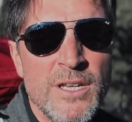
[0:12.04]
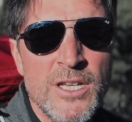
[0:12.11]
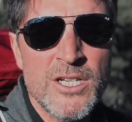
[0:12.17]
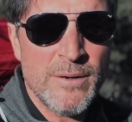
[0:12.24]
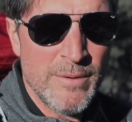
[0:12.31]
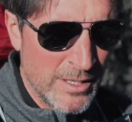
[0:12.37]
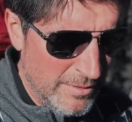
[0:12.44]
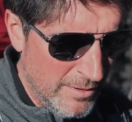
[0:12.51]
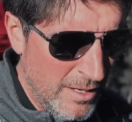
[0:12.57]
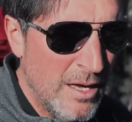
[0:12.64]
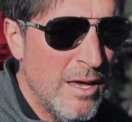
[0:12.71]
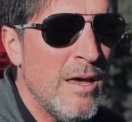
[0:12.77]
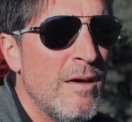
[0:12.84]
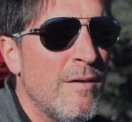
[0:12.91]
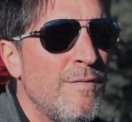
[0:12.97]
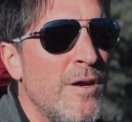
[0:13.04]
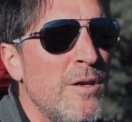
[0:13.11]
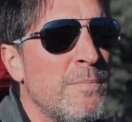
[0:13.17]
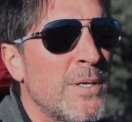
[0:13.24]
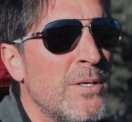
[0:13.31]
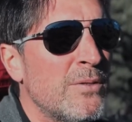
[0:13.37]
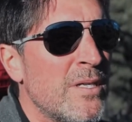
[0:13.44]
déjà fait
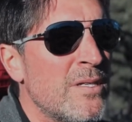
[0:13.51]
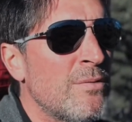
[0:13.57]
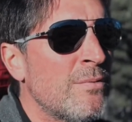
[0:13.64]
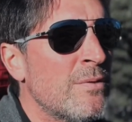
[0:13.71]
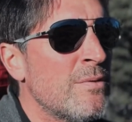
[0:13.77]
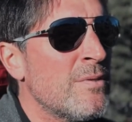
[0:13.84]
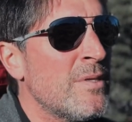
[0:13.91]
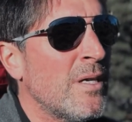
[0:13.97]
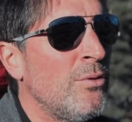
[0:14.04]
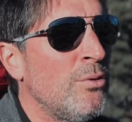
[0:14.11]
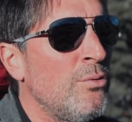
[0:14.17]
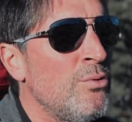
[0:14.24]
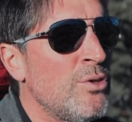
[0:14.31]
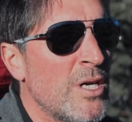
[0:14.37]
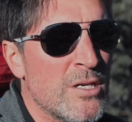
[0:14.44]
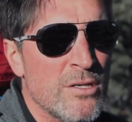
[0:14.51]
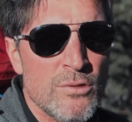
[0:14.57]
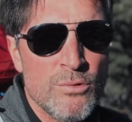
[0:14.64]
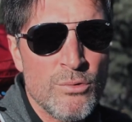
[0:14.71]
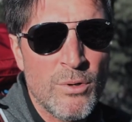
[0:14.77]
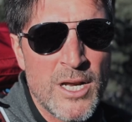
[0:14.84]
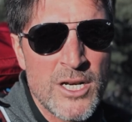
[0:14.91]
une présentation de ce sac de couchage
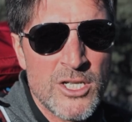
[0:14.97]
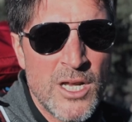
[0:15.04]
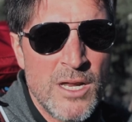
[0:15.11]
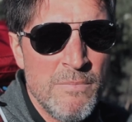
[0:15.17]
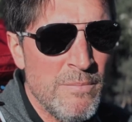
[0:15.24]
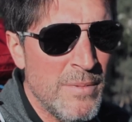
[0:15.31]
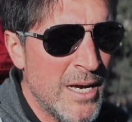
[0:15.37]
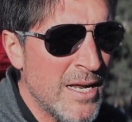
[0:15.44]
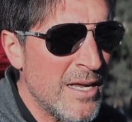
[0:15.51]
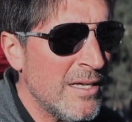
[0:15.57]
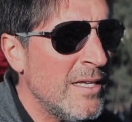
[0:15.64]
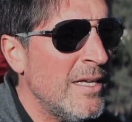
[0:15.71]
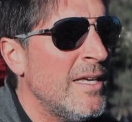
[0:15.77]
sur la chaîne, mais là,